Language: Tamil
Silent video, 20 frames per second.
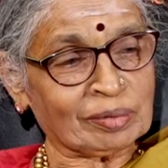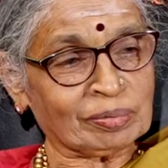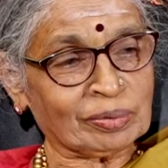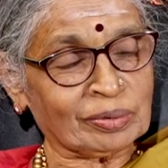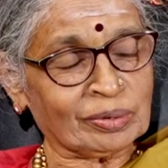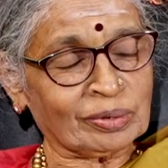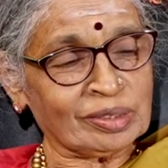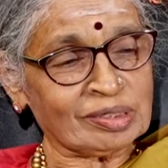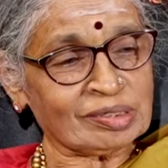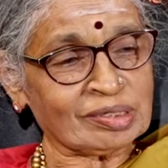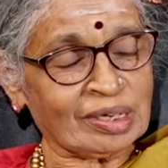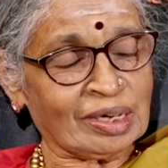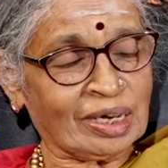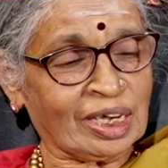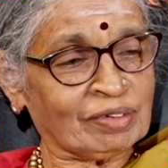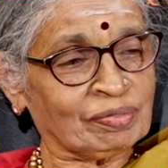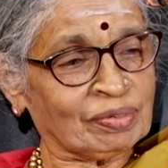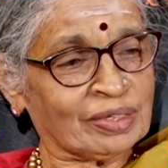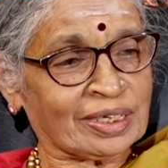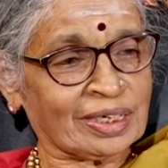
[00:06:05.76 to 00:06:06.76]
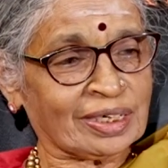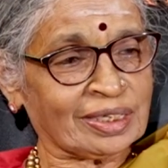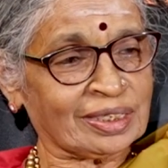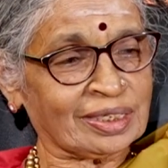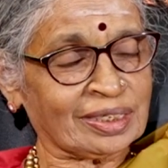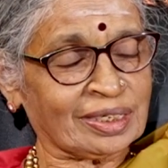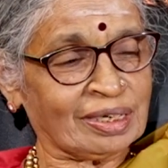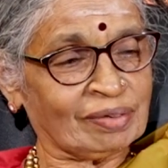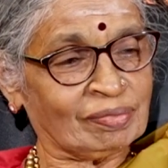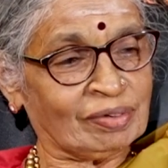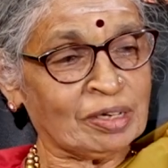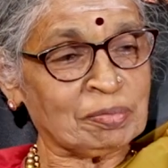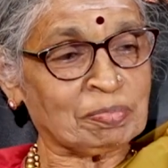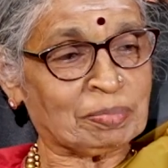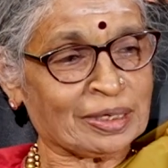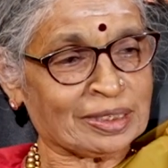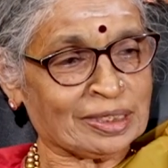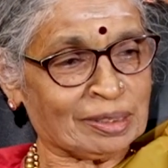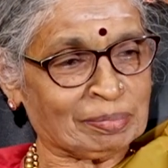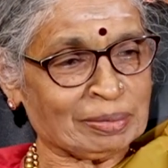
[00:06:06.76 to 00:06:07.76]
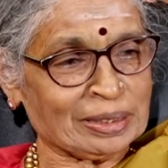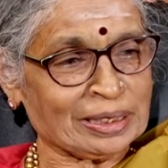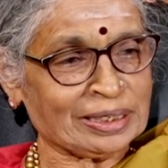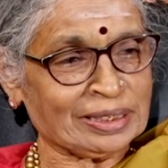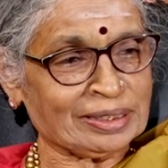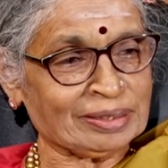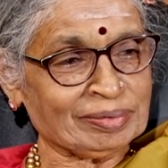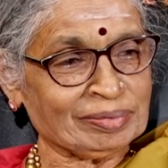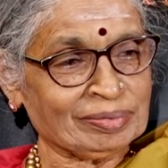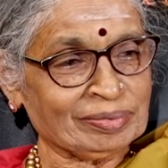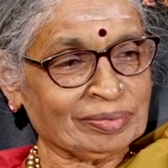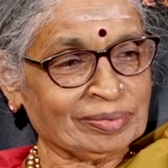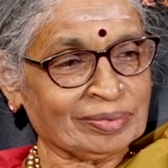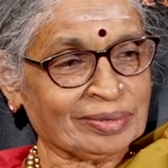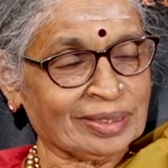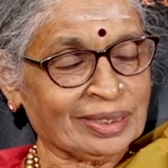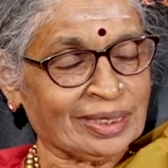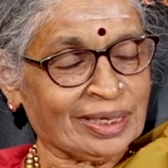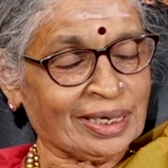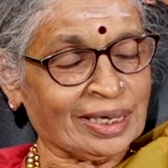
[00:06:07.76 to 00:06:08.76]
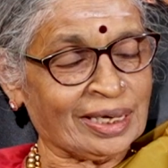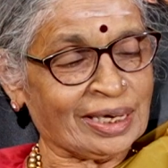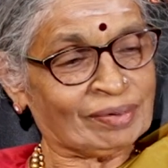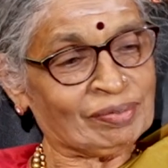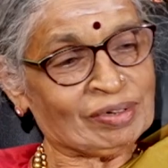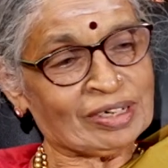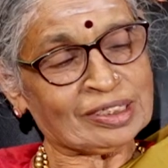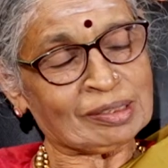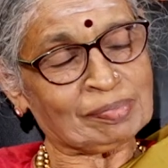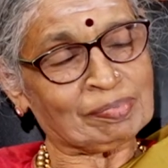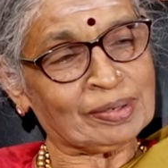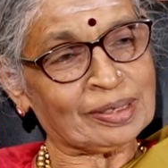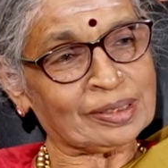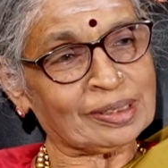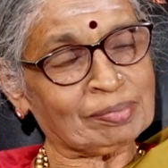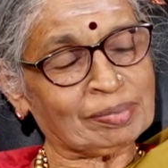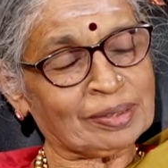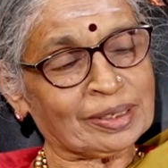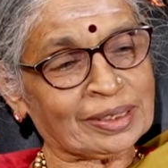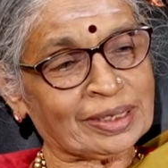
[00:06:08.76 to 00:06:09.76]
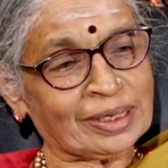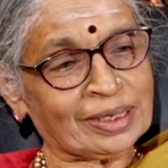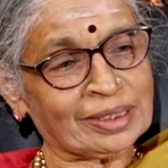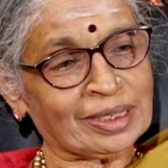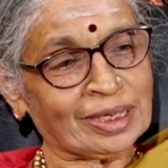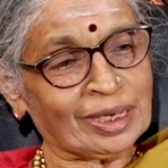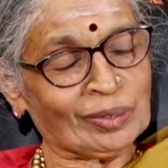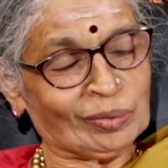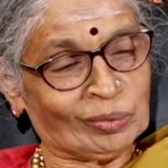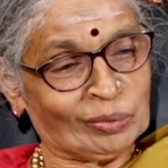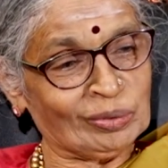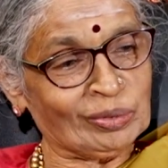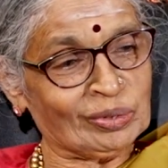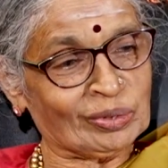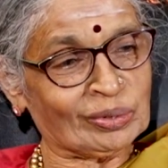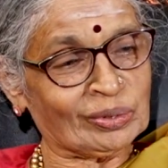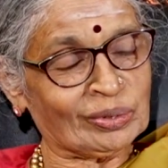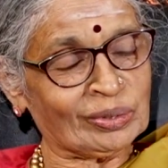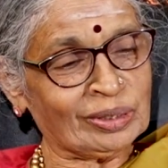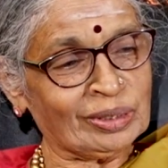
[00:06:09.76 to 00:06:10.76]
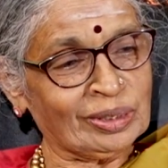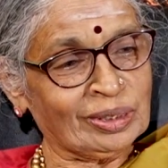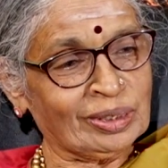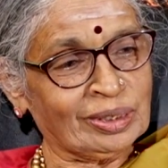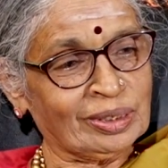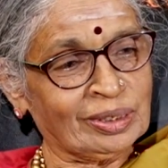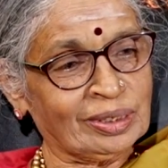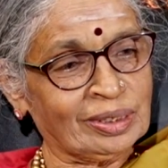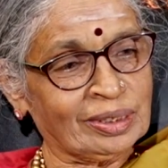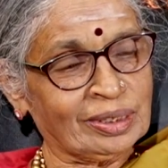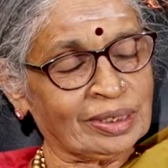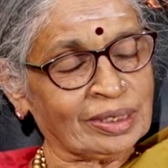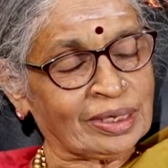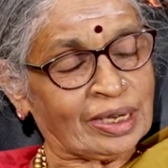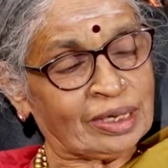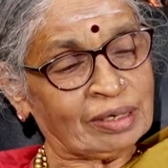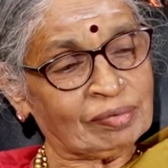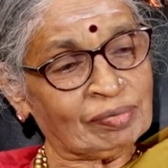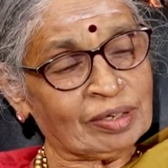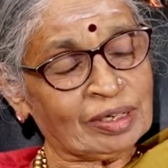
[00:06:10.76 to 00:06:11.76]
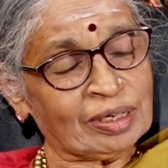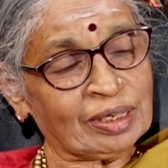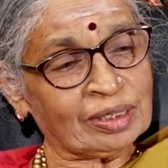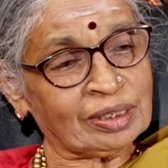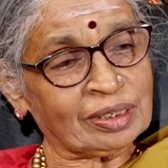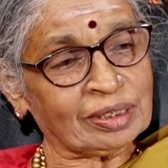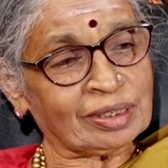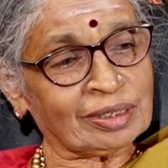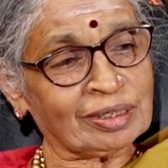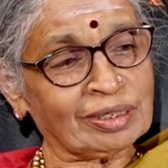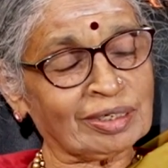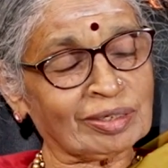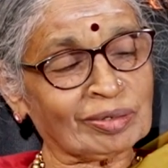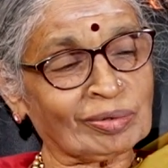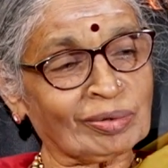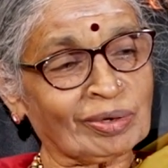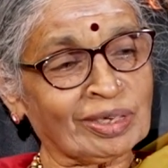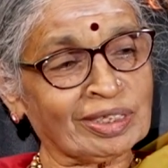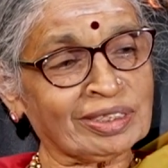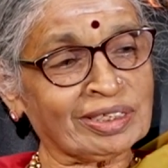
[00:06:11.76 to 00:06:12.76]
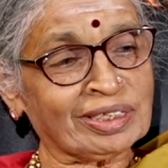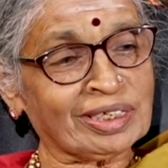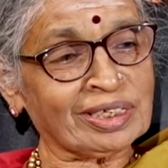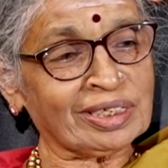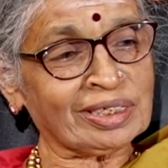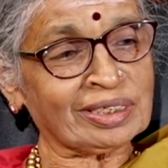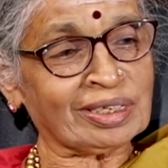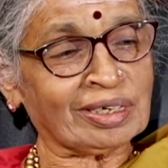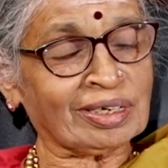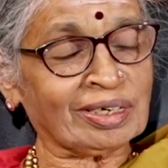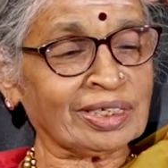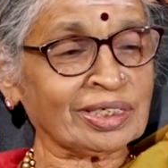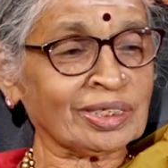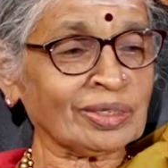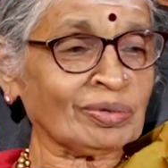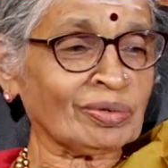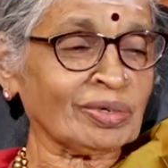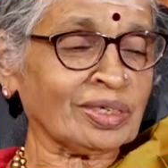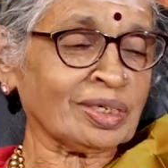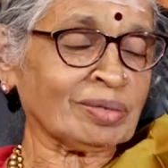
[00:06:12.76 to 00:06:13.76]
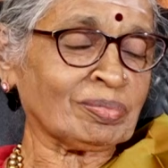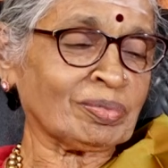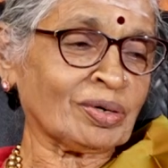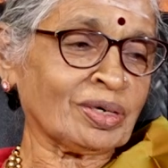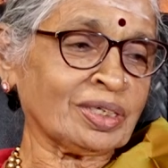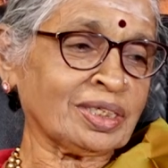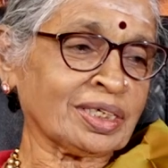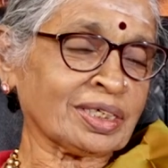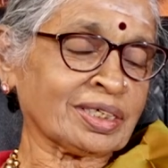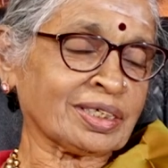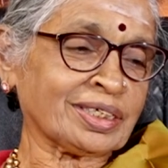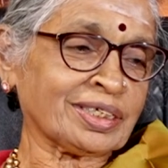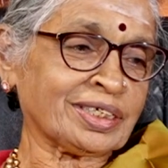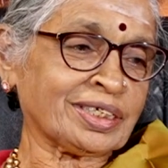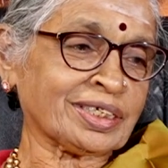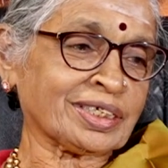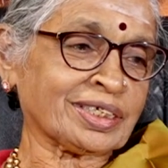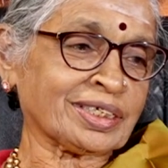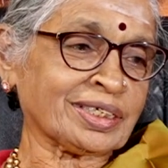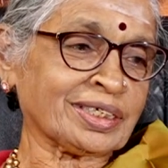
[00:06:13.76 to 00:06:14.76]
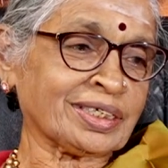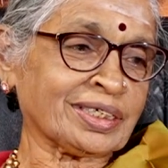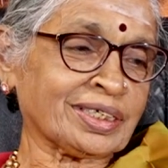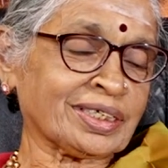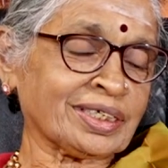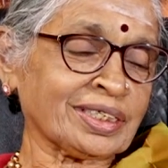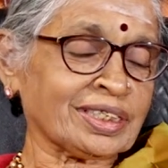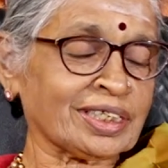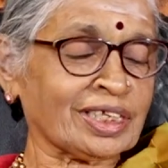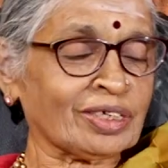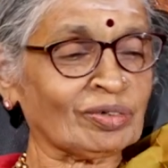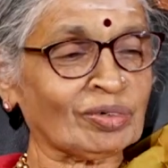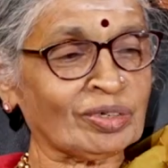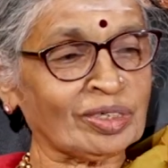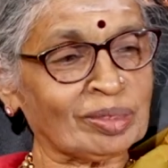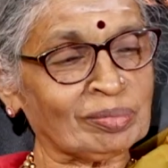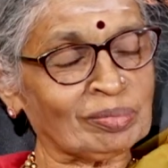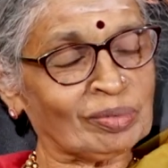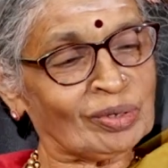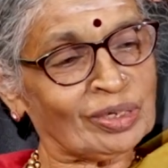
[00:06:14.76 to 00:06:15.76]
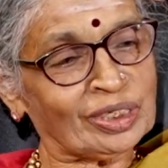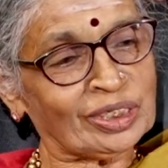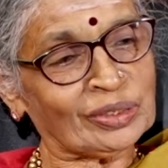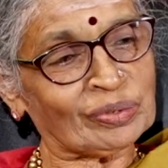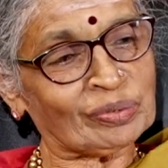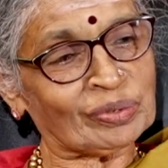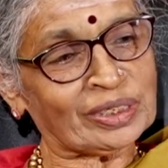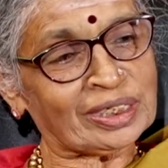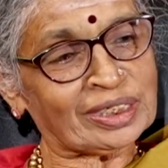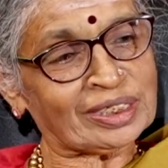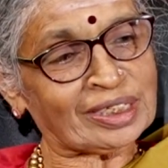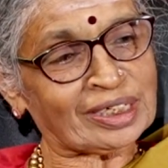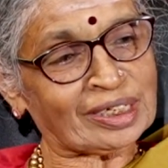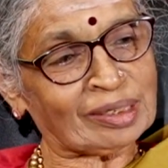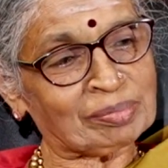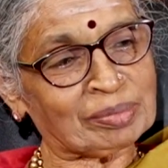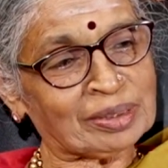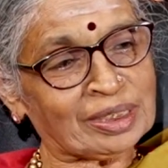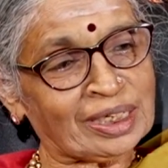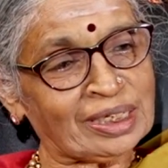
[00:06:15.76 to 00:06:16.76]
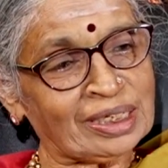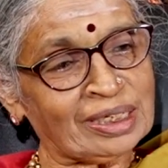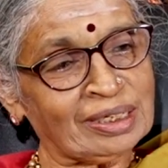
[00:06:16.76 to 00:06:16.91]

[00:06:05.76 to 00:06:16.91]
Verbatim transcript: போது சில ஆய்வு கருத்துக்கள் வெளிப்படுத்தப்பட்டன இல்லை வெளுத்தப்படுத்தப்பட்ட கருத்திலே ஒன்று கருவிலே இருக்கின்ற குழந்தை தாயினுடைய மொழியை கேட்டு கேட்டு தன்னுடைய மொழியினுடைய திறமையை